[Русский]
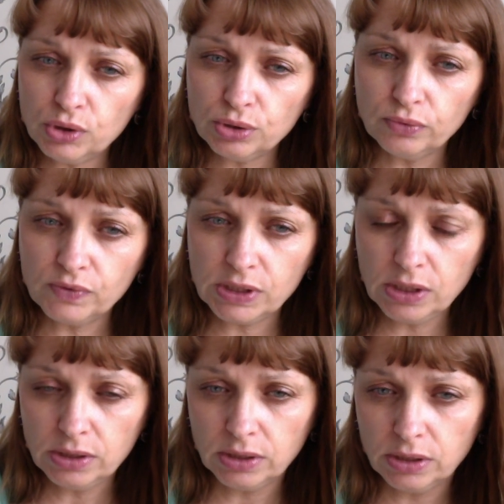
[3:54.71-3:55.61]
что
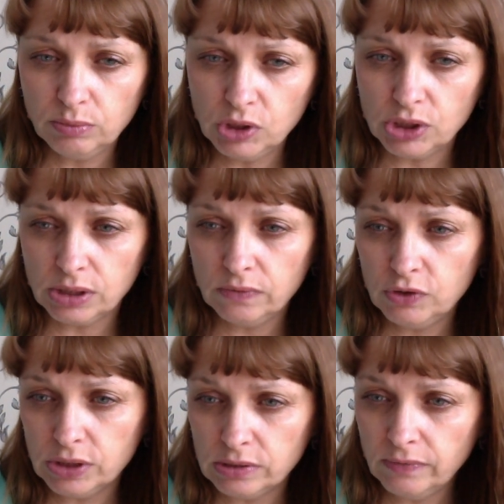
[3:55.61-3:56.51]
все эти химические
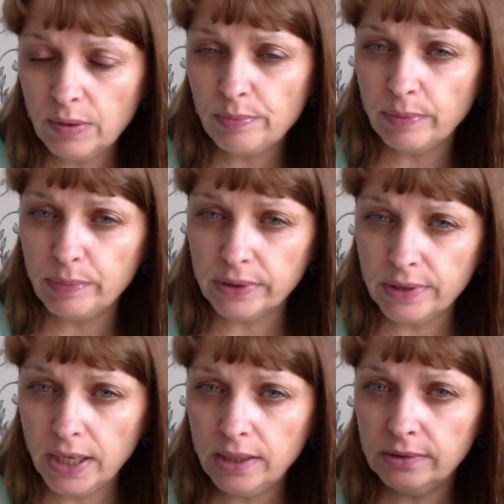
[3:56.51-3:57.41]
вещества
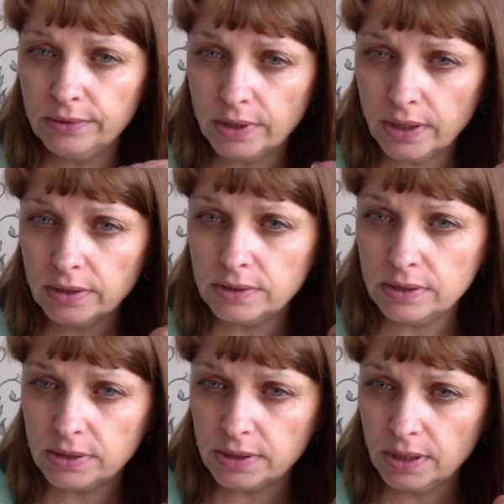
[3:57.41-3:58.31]
попадали на
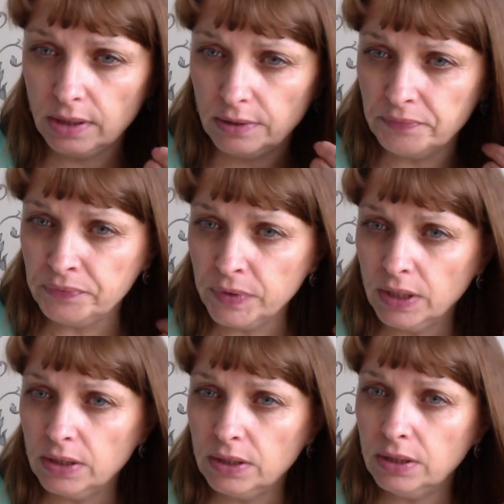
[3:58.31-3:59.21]
детей.
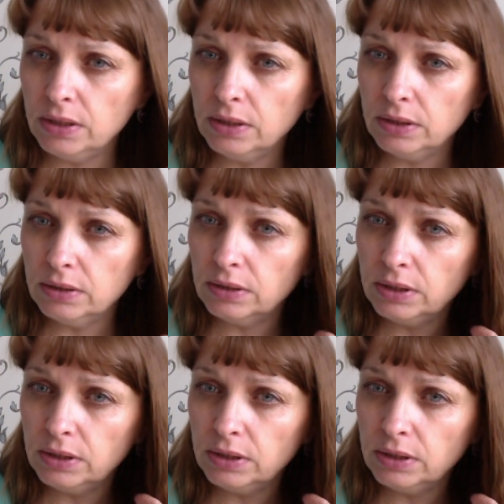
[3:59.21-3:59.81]
И э,